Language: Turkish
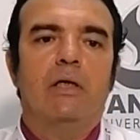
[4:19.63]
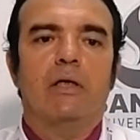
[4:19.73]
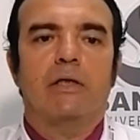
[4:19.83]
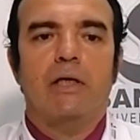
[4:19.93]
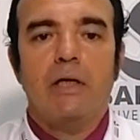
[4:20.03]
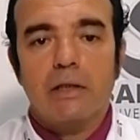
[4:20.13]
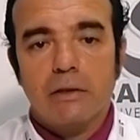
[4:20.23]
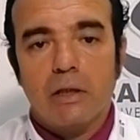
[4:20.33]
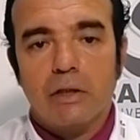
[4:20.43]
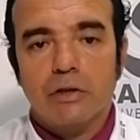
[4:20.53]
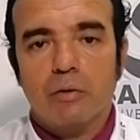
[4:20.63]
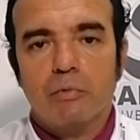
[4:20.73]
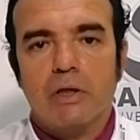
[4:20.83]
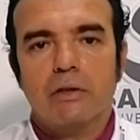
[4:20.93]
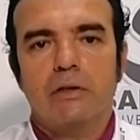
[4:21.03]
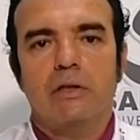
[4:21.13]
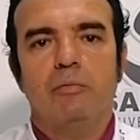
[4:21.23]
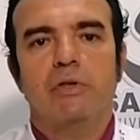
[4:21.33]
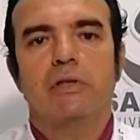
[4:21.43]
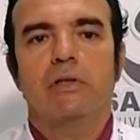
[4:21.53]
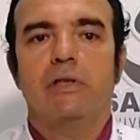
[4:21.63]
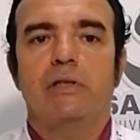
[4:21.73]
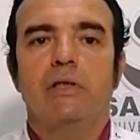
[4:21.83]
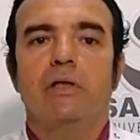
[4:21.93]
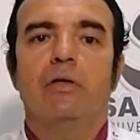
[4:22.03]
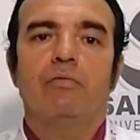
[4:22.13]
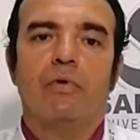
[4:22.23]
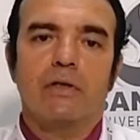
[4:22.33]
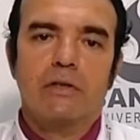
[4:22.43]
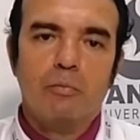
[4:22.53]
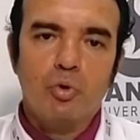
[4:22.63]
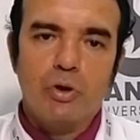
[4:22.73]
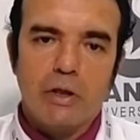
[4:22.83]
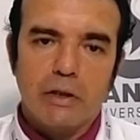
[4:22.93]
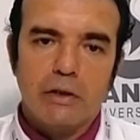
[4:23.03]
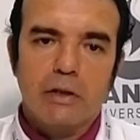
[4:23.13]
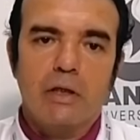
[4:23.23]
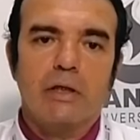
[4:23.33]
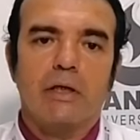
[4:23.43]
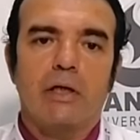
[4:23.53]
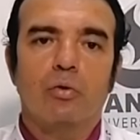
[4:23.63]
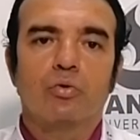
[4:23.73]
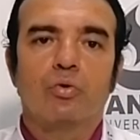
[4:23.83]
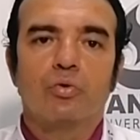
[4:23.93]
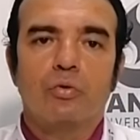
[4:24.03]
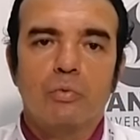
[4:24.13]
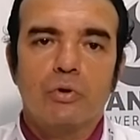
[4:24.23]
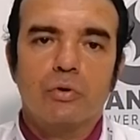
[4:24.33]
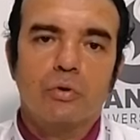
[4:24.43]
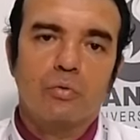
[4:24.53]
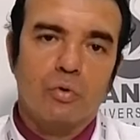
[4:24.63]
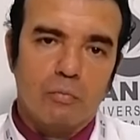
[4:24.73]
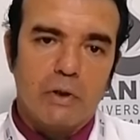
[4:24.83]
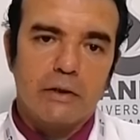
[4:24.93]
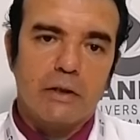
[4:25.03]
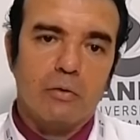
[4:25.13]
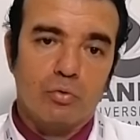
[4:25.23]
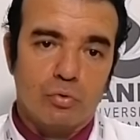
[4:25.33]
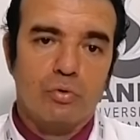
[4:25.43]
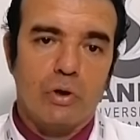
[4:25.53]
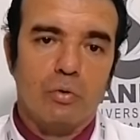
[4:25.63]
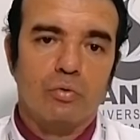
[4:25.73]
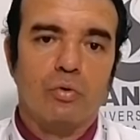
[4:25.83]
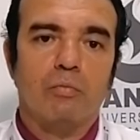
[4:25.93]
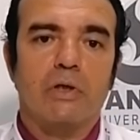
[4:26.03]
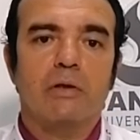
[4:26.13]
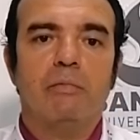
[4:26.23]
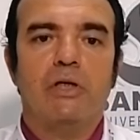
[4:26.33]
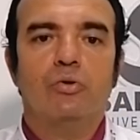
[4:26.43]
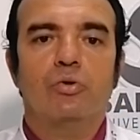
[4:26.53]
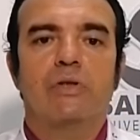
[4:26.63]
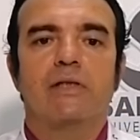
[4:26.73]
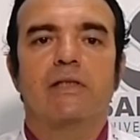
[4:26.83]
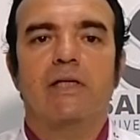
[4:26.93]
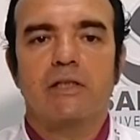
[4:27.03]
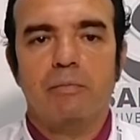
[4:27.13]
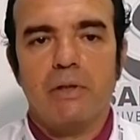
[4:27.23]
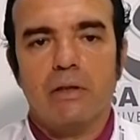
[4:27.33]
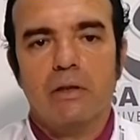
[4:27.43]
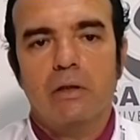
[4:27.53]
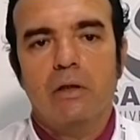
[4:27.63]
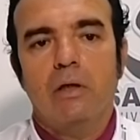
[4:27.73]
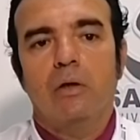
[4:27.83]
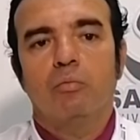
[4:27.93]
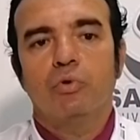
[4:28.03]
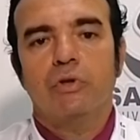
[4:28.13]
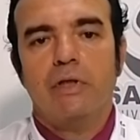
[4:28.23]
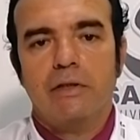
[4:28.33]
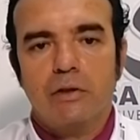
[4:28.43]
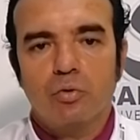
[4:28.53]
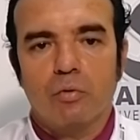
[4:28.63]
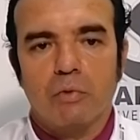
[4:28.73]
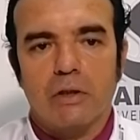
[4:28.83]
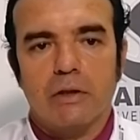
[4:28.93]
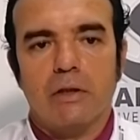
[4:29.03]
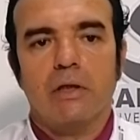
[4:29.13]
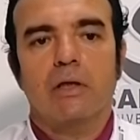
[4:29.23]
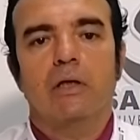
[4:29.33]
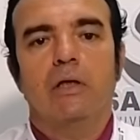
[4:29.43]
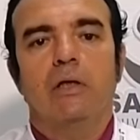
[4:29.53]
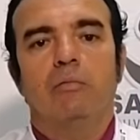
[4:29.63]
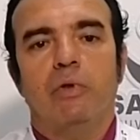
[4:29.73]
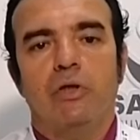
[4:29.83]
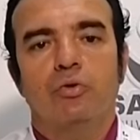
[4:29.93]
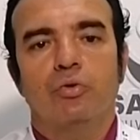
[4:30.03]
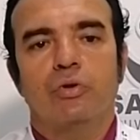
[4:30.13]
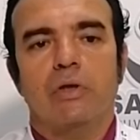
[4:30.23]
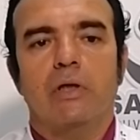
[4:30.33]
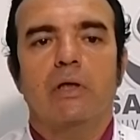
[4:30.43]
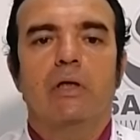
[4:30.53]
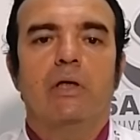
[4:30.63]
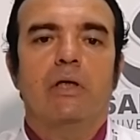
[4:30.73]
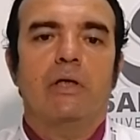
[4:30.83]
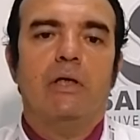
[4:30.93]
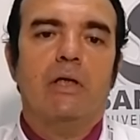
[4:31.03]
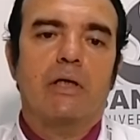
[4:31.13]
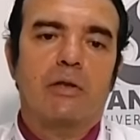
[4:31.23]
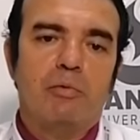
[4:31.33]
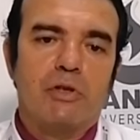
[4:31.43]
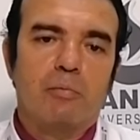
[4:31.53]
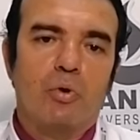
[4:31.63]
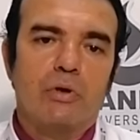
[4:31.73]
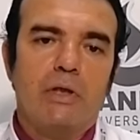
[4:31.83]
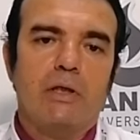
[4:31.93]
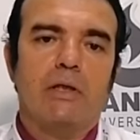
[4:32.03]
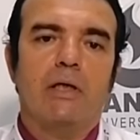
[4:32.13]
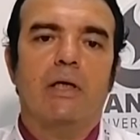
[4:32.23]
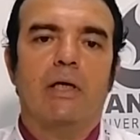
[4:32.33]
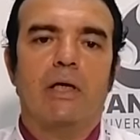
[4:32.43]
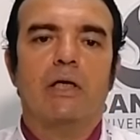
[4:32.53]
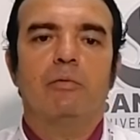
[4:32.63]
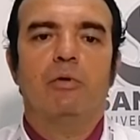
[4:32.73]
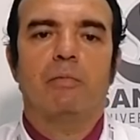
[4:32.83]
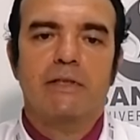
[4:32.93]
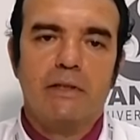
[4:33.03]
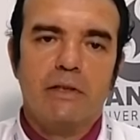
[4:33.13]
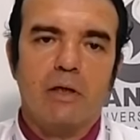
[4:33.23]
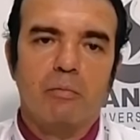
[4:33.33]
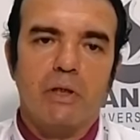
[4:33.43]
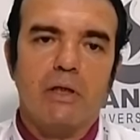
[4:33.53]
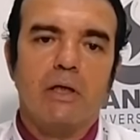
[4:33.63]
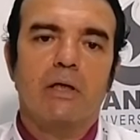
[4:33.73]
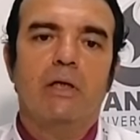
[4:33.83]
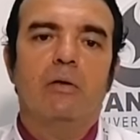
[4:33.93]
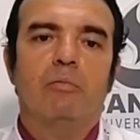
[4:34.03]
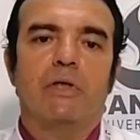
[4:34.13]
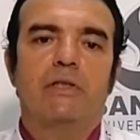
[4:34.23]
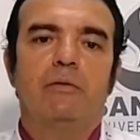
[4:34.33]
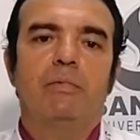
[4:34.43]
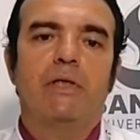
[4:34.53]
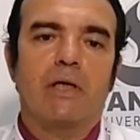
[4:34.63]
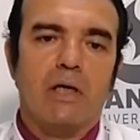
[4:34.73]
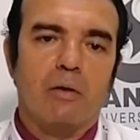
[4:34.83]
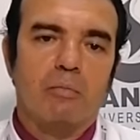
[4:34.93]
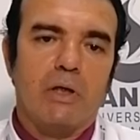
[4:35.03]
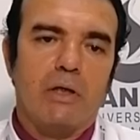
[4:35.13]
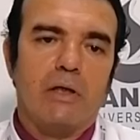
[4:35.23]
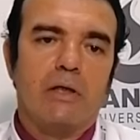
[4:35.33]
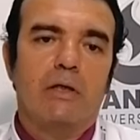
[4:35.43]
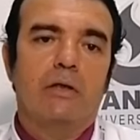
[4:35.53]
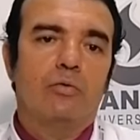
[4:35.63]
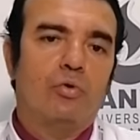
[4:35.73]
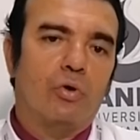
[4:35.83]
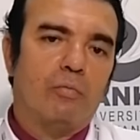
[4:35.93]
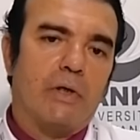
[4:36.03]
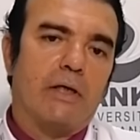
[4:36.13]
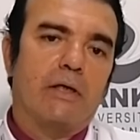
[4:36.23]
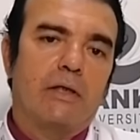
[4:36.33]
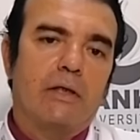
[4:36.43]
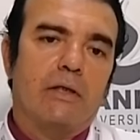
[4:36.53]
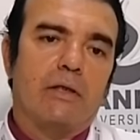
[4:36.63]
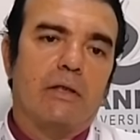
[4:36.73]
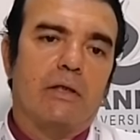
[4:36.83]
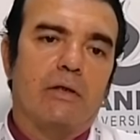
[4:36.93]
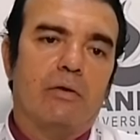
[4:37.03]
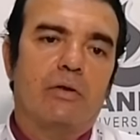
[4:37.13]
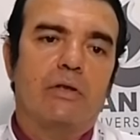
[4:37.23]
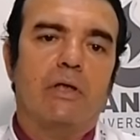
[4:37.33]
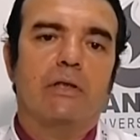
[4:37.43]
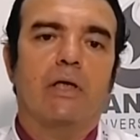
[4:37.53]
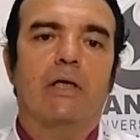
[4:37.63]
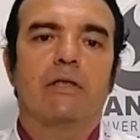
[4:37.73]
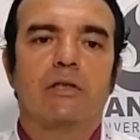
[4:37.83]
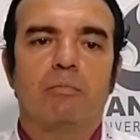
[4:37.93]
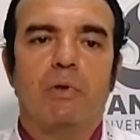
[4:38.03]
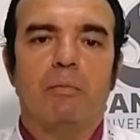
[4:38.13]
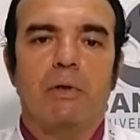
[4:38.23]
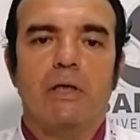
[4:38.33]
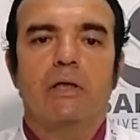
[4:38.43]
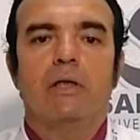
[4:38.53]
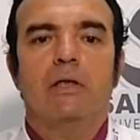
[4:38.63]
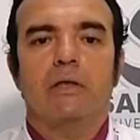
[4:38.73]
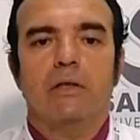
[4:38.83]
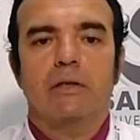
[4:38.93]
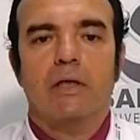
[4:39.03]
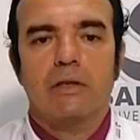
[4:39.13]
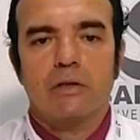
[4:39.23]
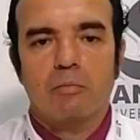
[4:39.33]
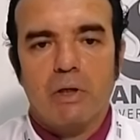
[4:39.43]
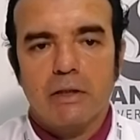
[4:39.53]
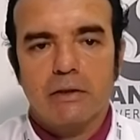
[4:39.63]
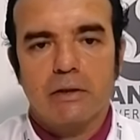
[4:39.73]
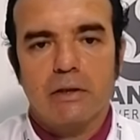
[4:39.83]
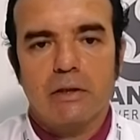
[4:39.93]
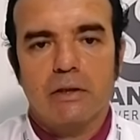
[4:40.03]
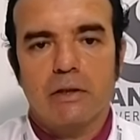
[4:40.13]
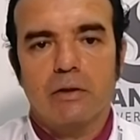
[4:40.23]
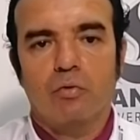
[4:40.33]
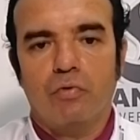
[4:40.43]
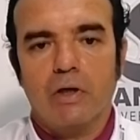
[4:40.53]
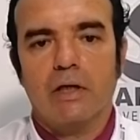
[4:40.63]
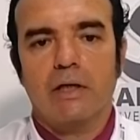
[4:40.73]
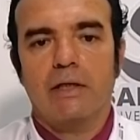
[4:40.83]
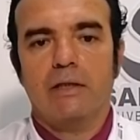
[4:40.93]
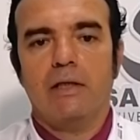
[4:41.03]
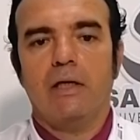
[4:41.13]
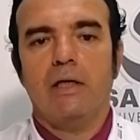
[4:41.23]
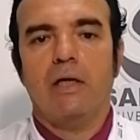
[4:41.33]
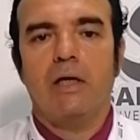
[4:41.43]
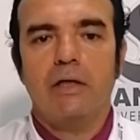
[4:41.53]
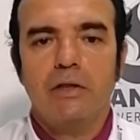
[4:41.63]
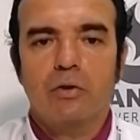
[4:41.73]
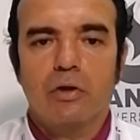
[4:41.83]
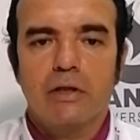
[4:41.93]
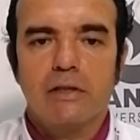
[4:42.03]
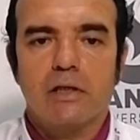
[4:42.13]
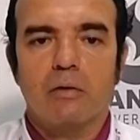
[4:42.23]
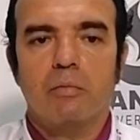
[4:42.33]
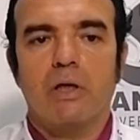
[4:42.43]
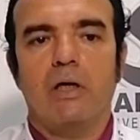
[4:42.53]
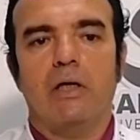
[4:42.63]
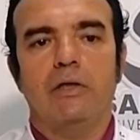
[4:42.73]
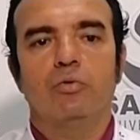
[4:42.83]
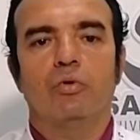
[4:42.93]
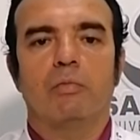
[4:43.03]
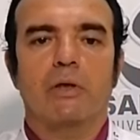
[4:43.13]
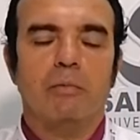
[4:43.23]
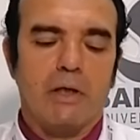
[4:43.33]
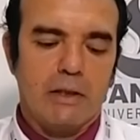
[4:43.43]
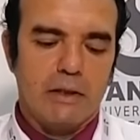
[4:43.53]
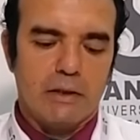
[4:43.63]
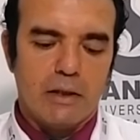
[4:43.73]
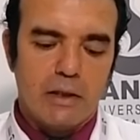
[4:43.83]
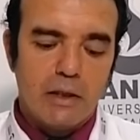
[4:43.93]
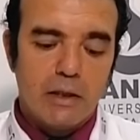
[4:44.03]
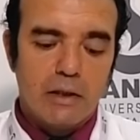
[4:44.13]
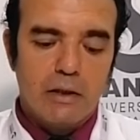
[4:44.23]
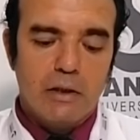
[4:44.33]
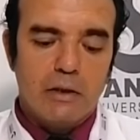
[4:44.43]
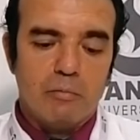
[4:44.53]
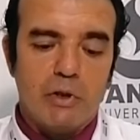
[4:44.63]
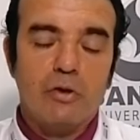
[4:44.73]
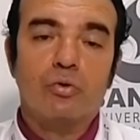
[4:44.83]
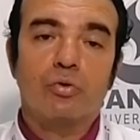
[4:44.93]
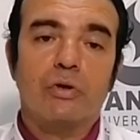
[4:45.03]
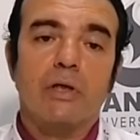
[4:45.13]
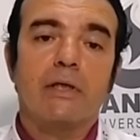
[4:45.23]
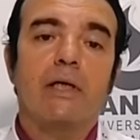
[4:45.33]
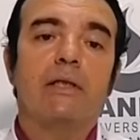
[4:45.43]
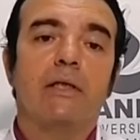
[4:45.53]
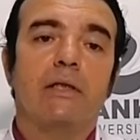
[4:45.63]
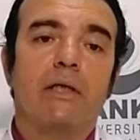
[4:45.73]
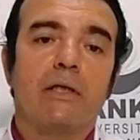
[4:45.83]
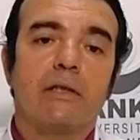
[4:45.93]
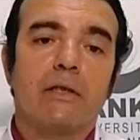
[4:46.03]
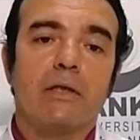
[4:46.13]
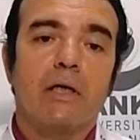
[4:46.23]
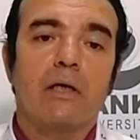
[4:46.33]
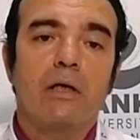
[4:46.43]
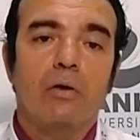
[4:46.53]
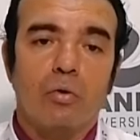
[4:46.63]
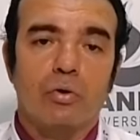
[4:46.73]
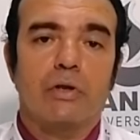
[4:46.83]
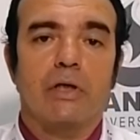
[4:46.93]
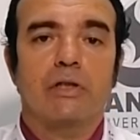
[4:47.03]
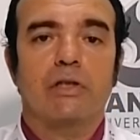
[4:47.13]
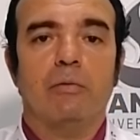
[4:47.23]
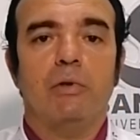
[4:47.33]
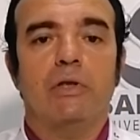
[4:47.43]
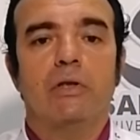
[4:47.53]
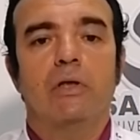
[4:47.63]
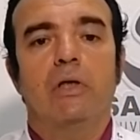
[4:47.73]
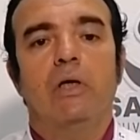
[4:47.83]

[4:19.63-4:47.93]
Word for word: e, geleneksel yaşam tarzı dediğimiz dizi fazla bükerek yere oturduğumuz durumlarda, uzun süreli oturumlarda menisküse stres biner. Bu stresli durumlarda da menisküste illaki bir spor değil de herhangi bir basit travmayla, basit bir yaralanmayla dönme e, ya da zıplama e, tarzında bazı e, ufak hareketlerle, ani hızlanma, ani durma gibi hareketlerle menisküste kendiliğinden yırtıklar ortaya çıkabilir.